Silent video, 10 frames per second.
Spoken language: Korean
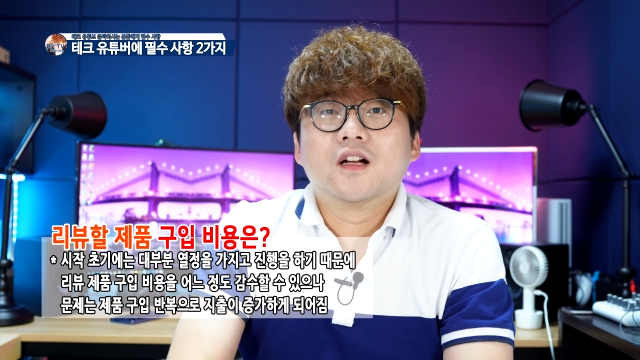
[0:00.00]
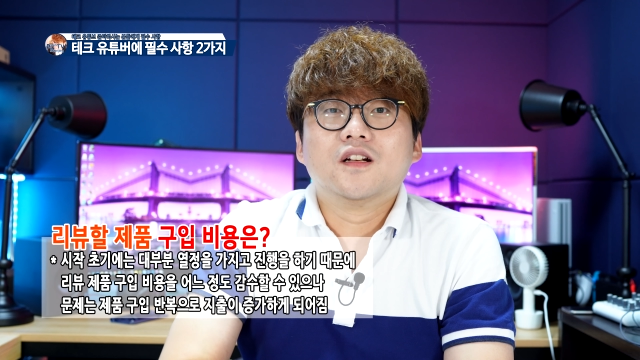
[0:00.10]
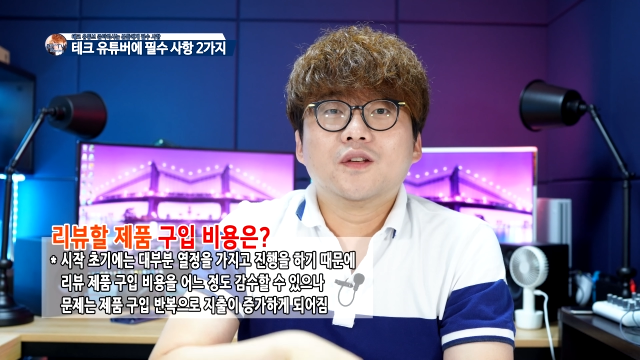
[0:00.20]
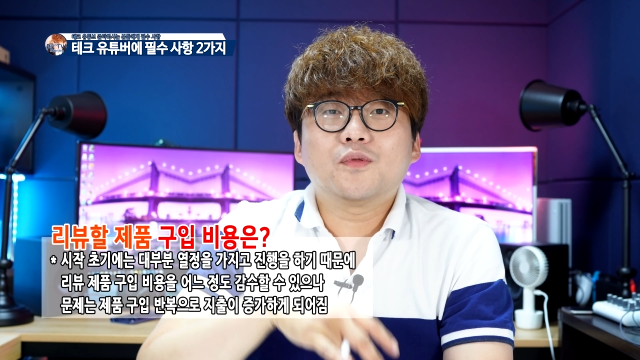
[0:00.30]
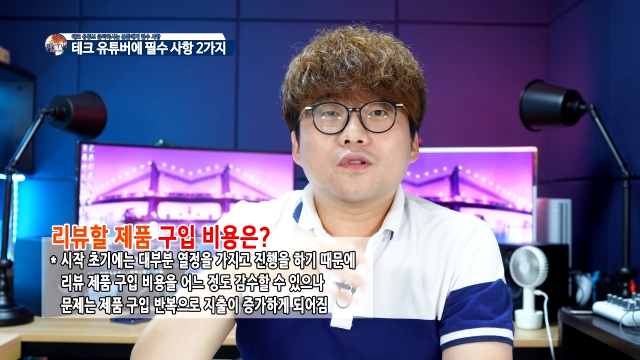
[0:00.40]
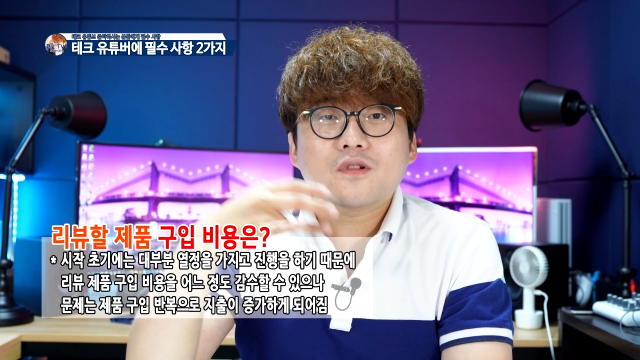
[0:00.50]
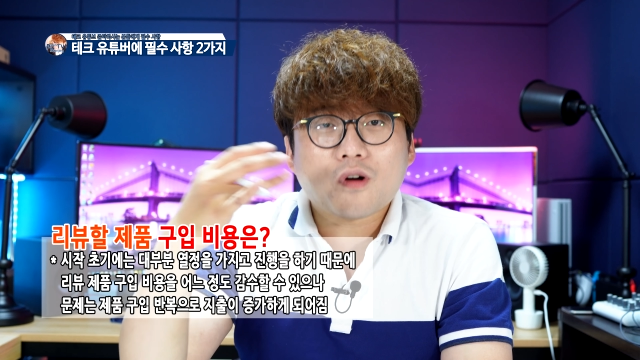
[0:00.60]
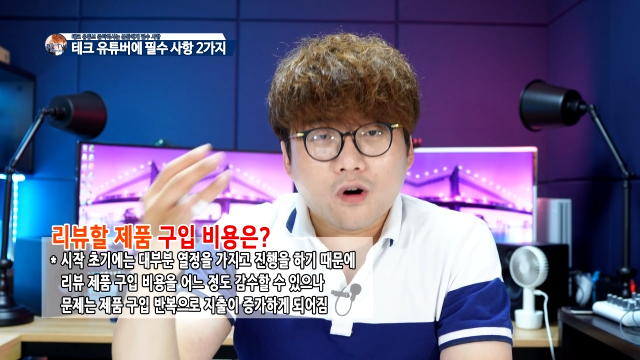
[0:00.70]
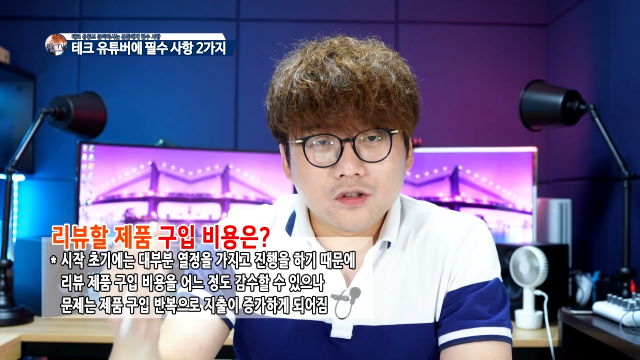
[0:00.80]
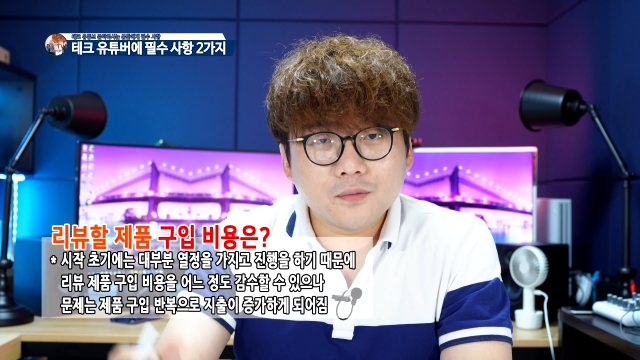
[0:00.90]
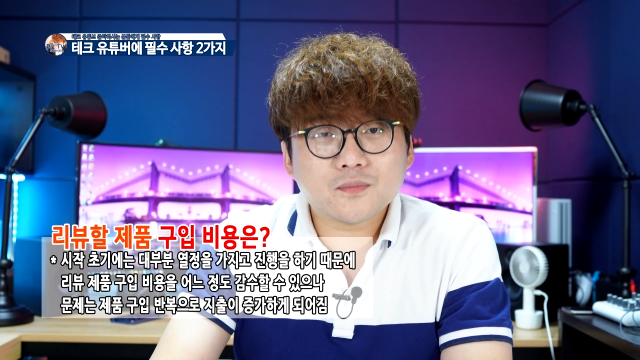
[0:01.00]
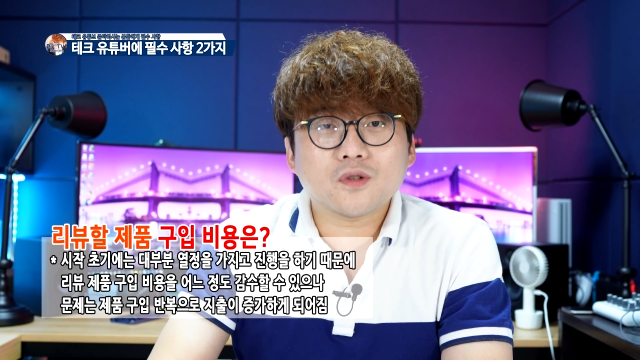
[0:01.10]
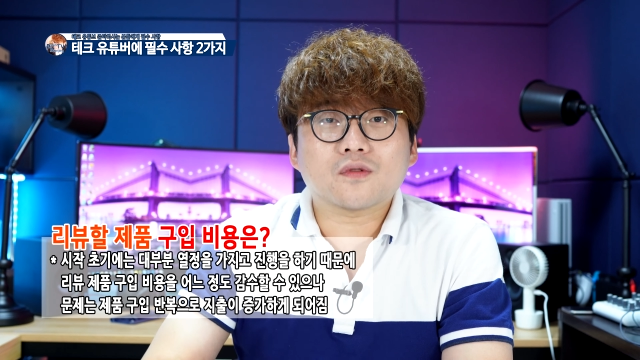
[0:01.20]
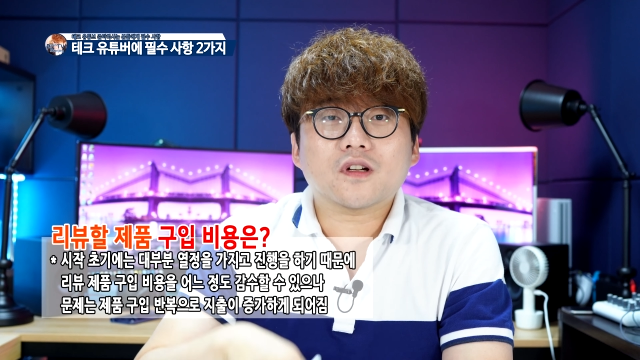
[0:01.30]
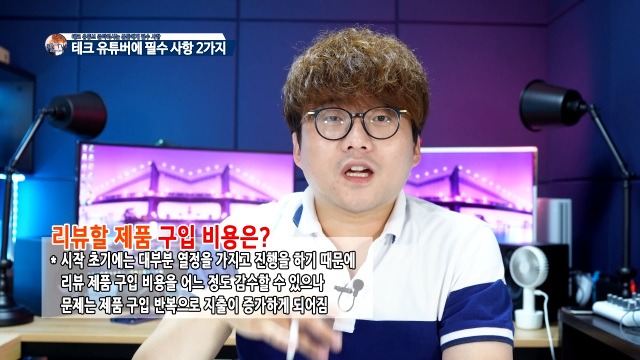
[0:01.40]
리뷰를
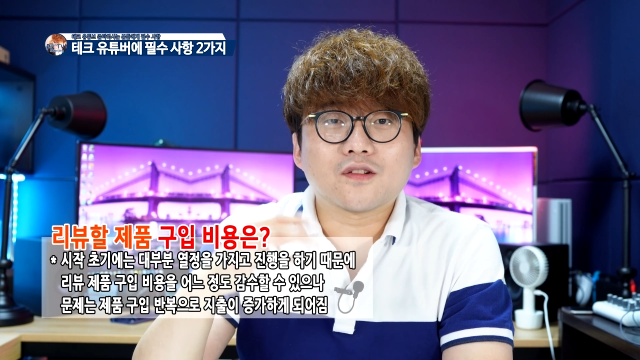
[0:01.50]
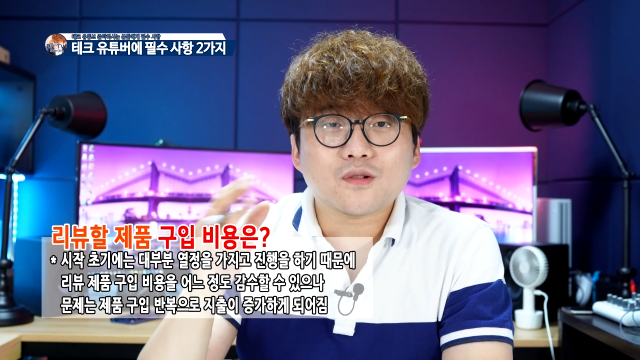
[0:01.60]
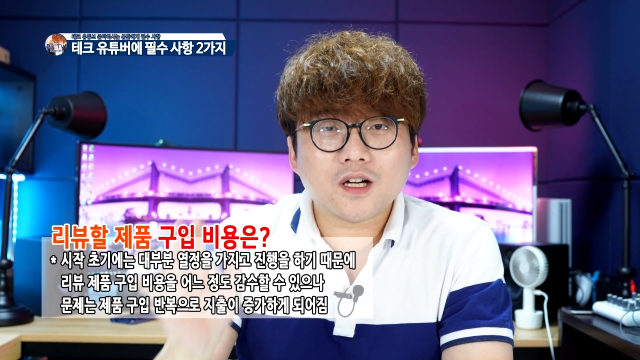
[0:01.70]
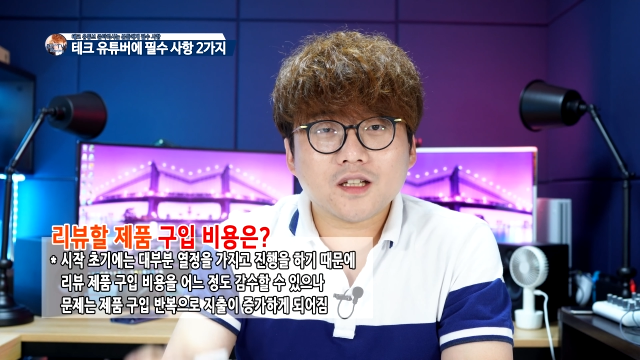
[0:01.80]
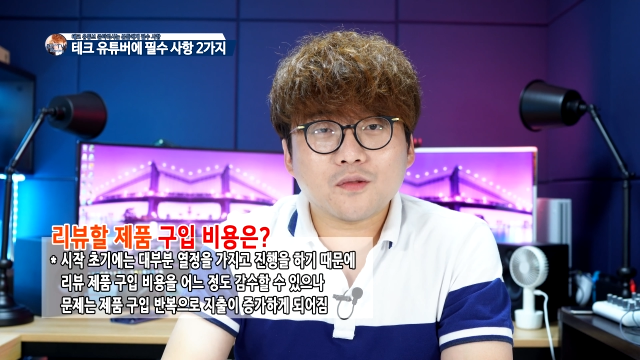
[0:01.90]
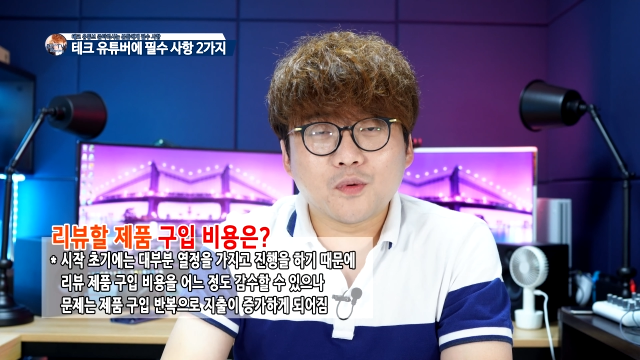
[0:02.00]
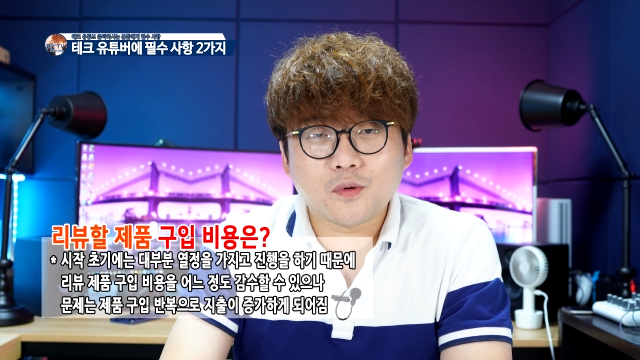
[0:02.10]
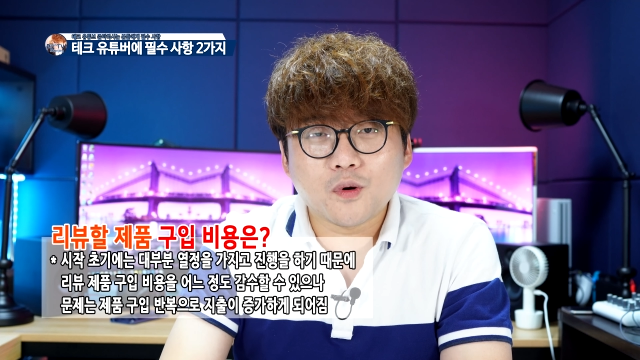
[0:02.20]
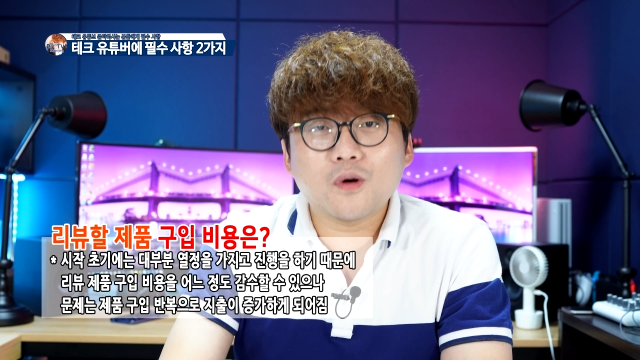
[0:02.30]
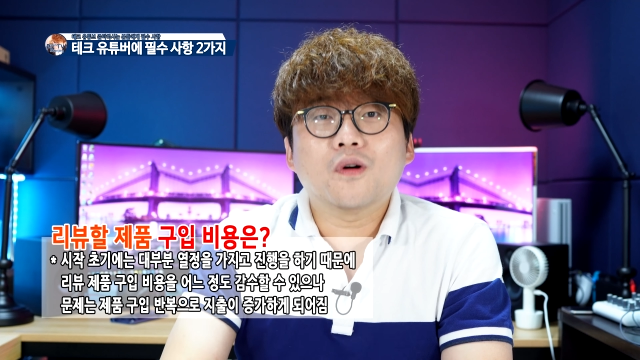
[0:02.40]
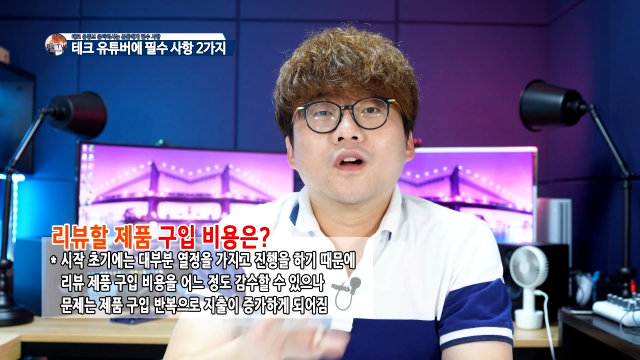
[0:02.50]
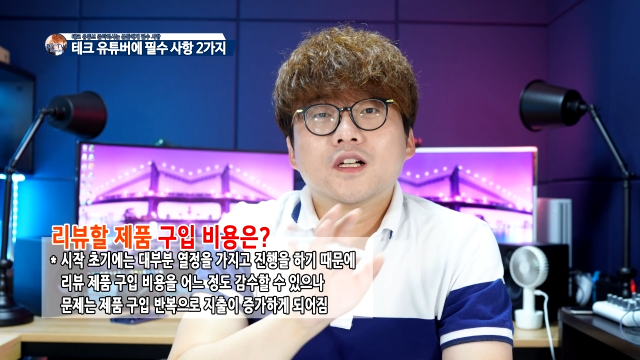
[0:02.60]
거듭적으로 계속하다 보고